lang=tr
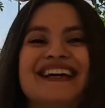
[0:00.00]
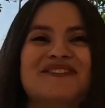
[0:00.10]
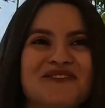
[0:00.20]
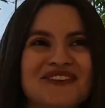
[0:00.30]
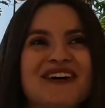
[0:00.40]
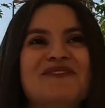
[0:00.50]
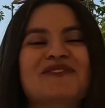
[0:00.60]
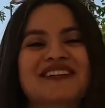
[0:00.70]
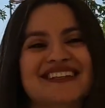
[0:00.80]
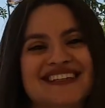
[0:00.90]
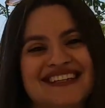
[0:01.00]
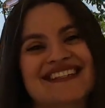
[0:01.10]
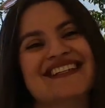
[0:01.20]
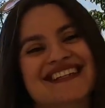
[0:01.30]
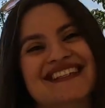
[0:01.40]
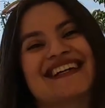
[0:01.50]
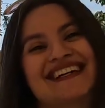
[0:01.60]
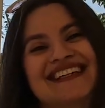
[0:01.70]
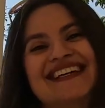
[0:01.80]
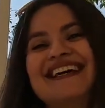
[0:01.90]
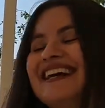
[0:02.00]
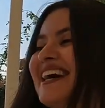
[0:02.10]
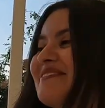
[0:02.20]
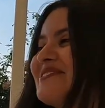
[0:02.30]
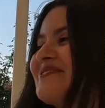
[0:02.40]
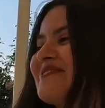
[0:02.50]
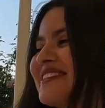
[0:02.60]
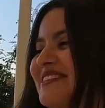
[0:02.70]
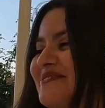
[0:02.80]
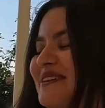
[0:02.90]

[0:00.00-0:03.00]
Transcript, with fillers: yok daha odaları gezeceğiz yani. Ama çok güzel şu